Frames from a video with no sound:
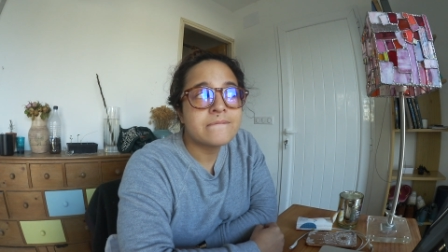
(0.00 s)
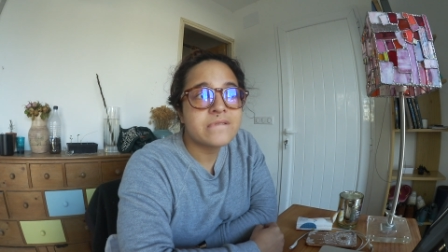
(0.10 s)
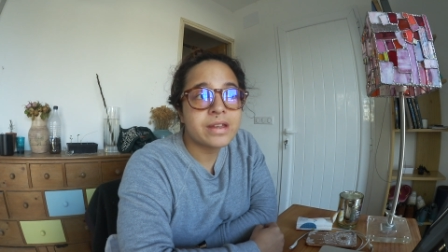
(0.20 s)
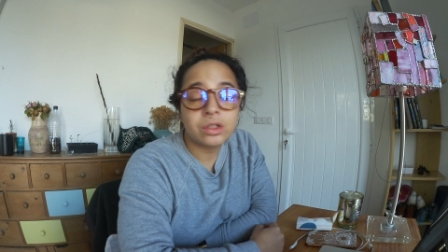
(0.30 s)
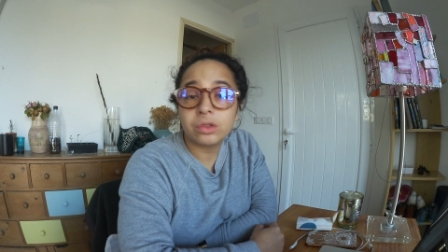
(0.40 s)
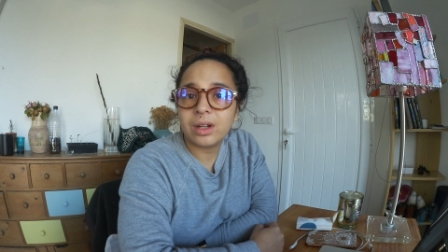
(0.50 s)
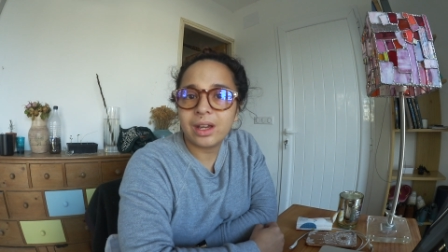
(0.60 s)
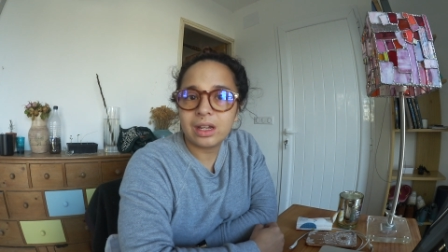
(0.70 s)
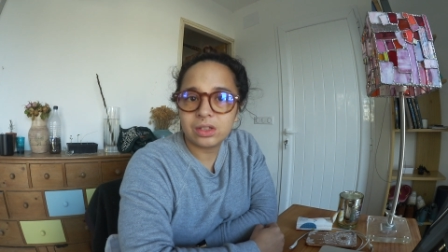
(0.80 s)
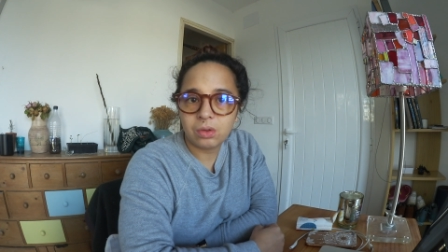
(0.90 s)
quelle que soit la
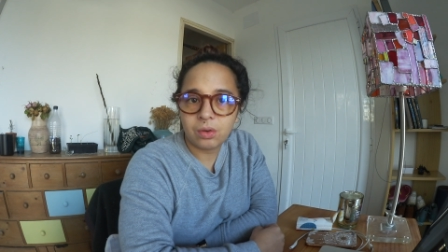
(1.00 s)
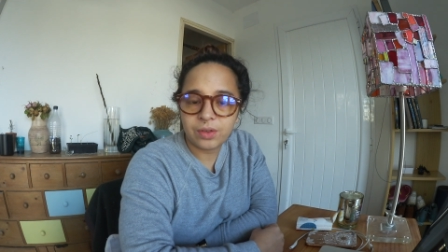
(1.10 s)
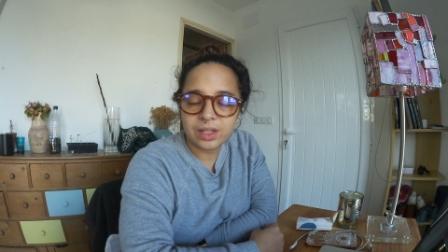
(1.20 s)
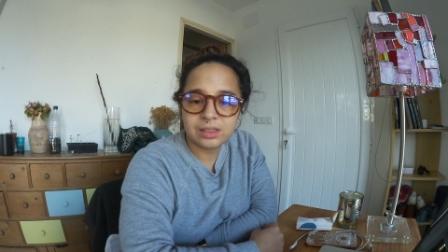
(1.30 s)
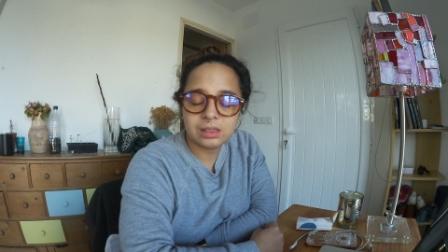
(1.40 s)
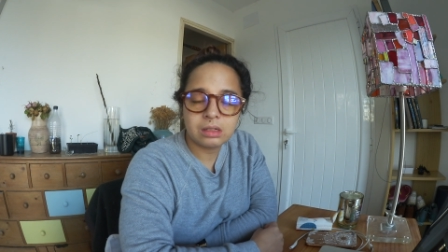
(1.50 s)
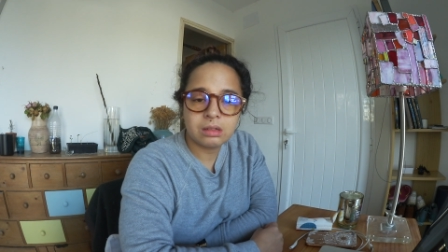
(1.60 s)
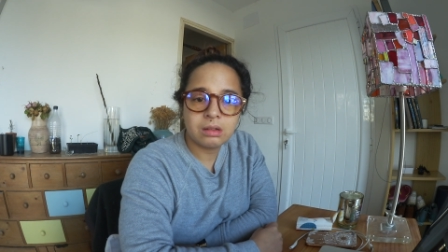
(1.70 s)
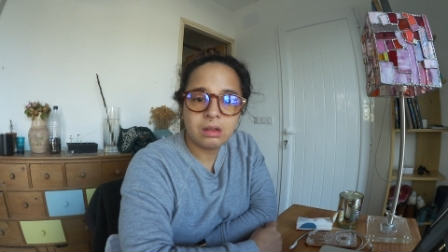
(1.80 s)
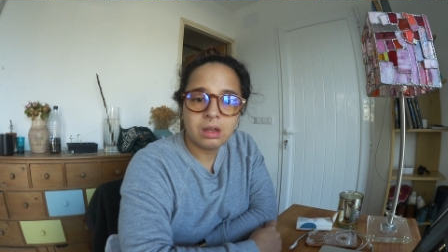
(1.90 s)
réaction en face,
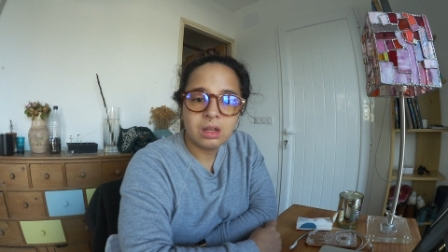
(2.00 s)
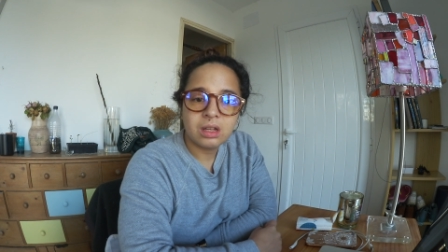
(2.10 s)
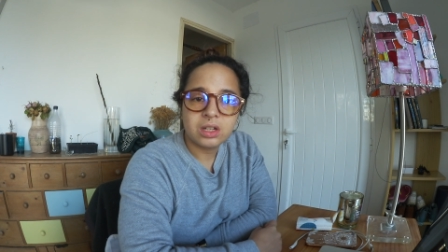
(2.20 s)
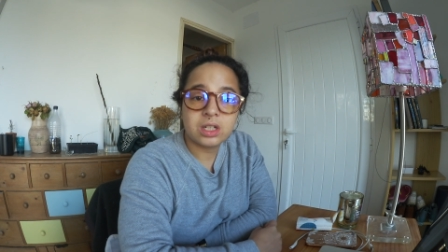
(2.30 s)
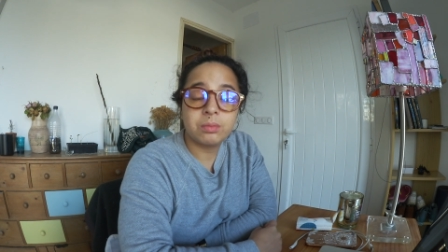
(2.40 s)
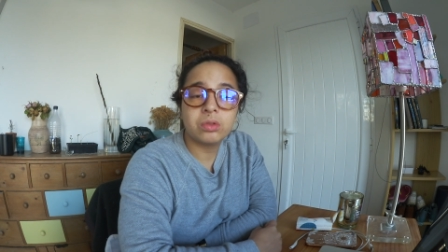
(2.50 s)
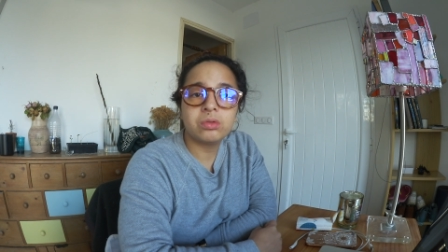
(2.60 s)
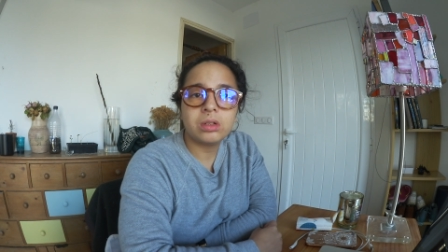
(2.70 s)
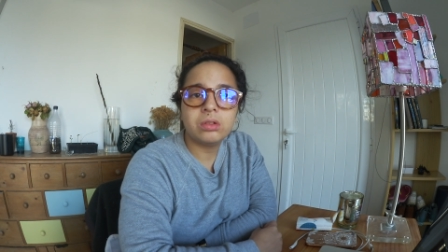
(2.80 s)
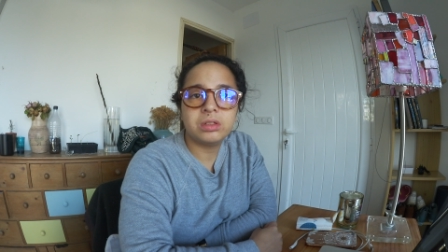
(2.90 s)
j'ai
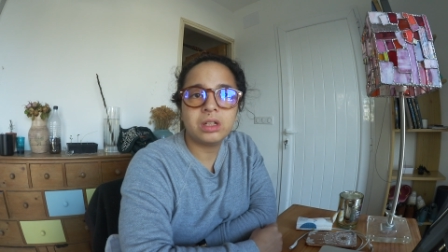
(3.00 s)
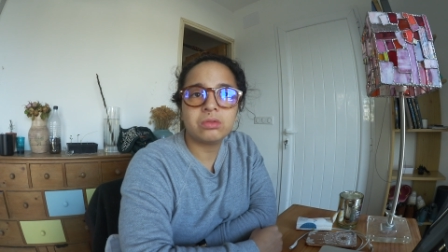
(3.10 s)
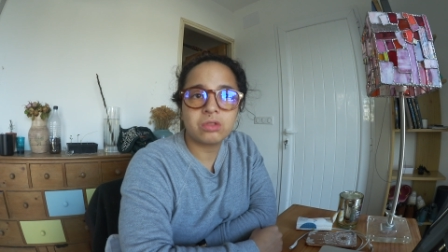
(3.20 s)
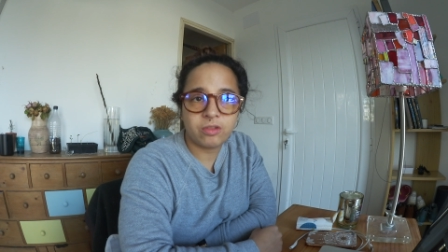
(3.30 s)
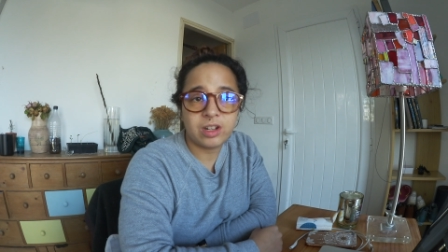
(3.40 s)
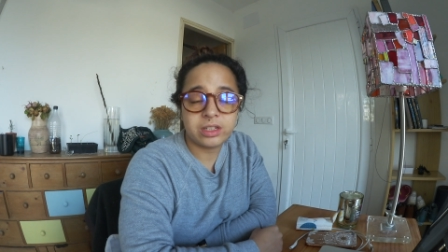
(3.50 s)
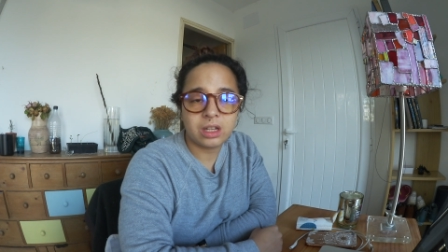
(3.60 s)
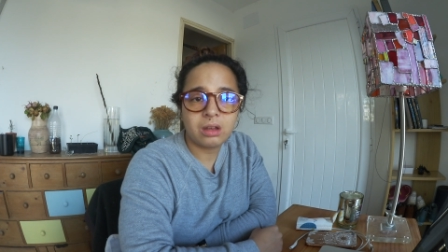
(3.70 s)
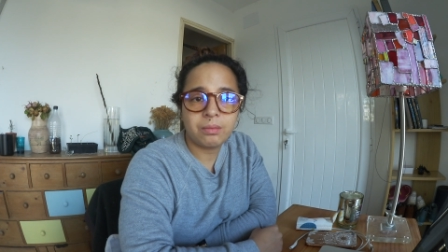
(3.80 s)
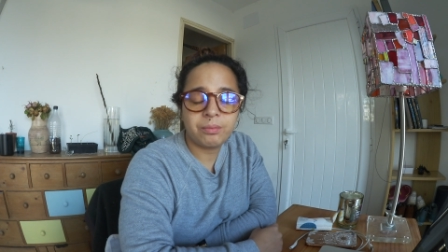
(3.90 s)
besoin de le dire, donc je vais le
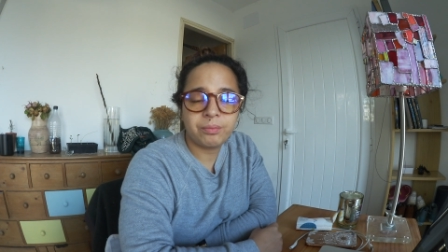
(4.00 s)
dire.